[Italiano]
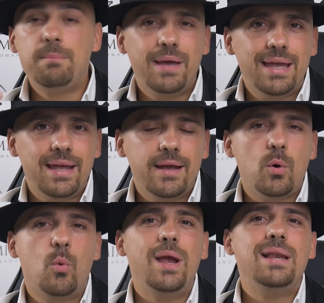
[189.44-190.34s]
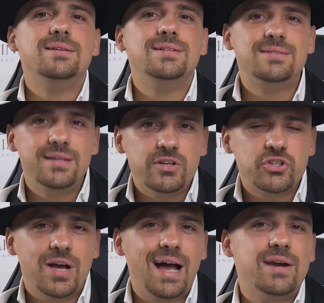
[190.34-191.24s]
Ebbene, quelli di
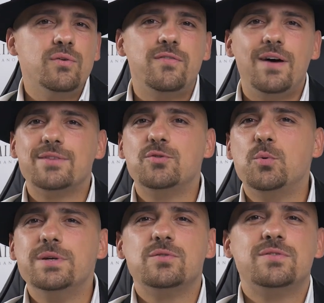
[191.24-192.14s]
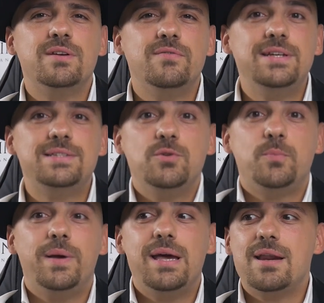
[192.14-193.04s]
Striscia hanno fatto questo
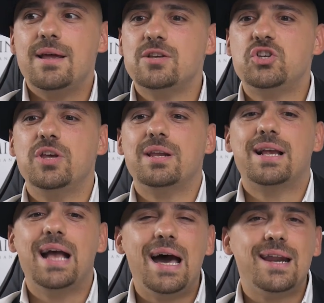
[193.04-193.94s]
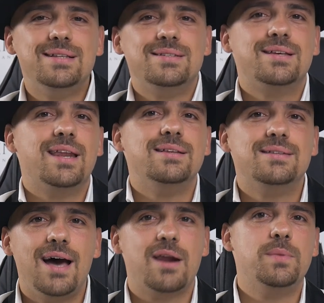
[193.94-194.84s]
servizio per cercare di
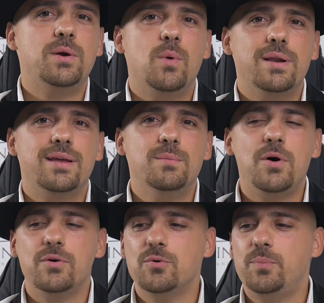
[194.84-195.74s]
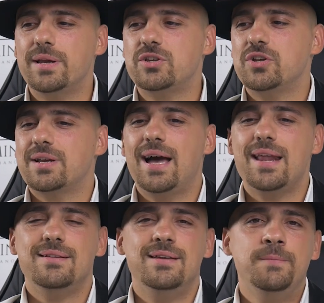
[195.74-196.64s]
screditarmi in qualche modo, per
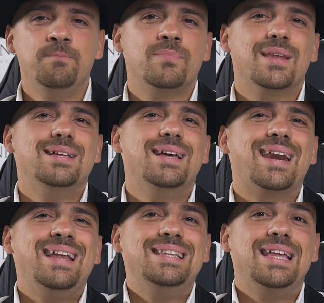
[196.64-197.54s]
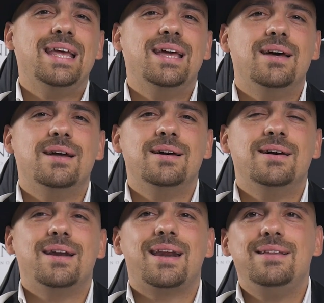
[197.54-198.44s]
cercare di eh, rendere
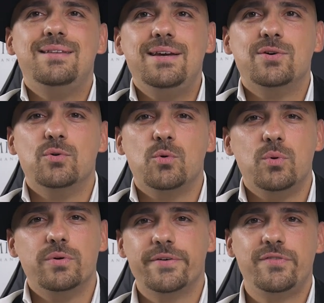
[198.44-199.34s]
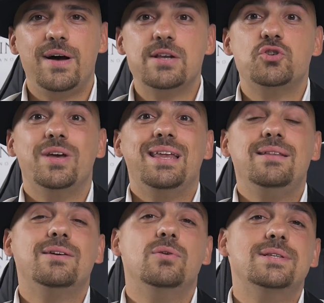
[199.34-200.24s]
eh, ridicolo quello che faccio e
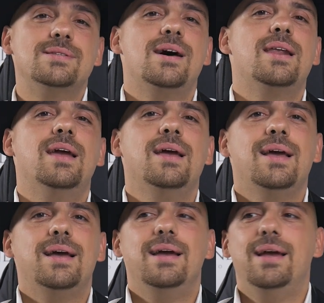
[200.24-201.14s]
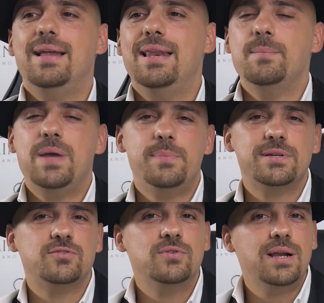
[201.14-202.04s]
ridicolizzare eh, la mia
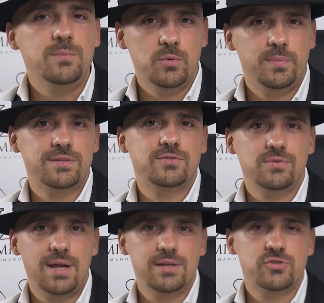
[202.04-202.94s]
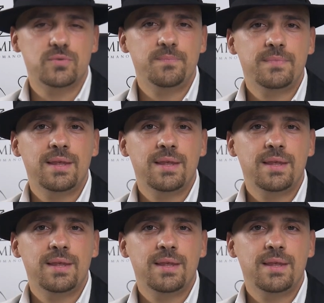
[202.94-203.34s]
persona e il mio personaggio.